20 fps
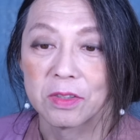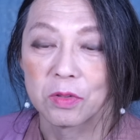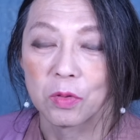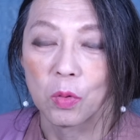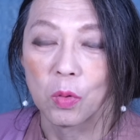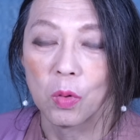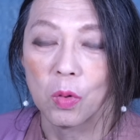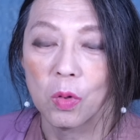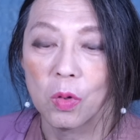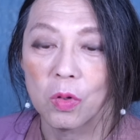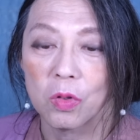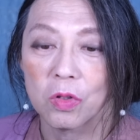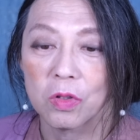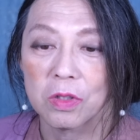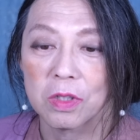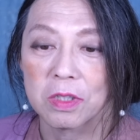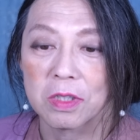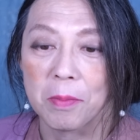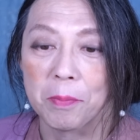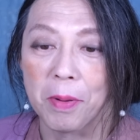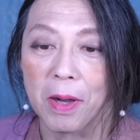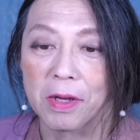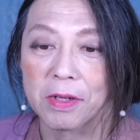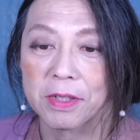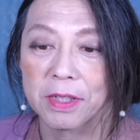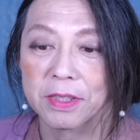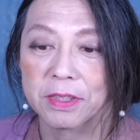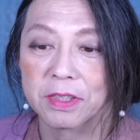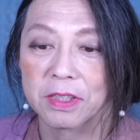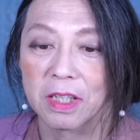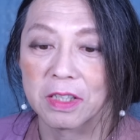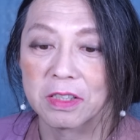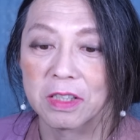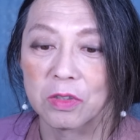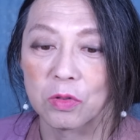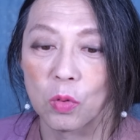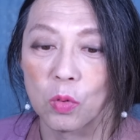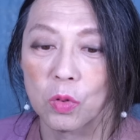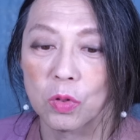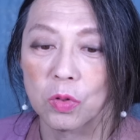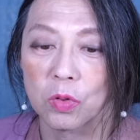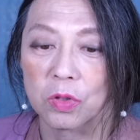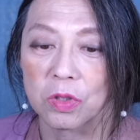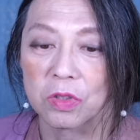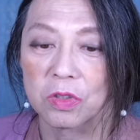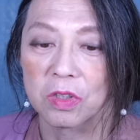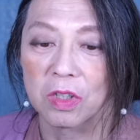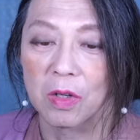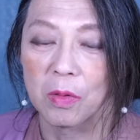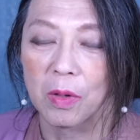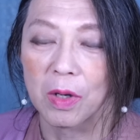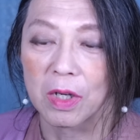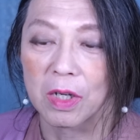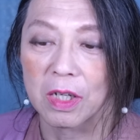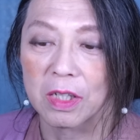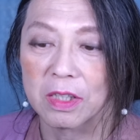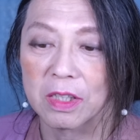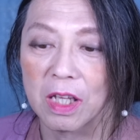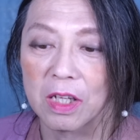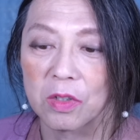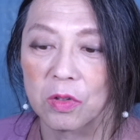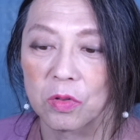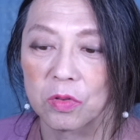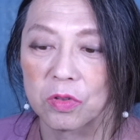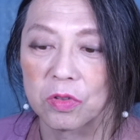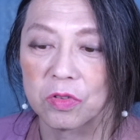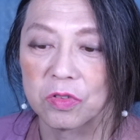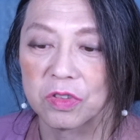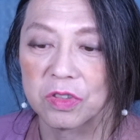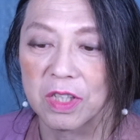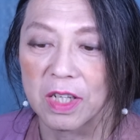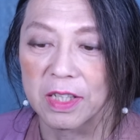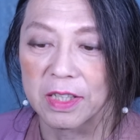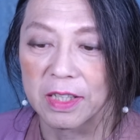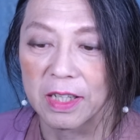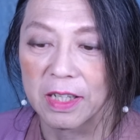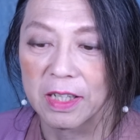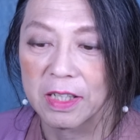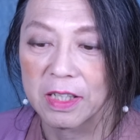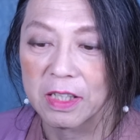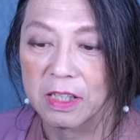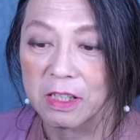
そのですね、爆発が一体どこで起きるのか分かんないよっていう事態が、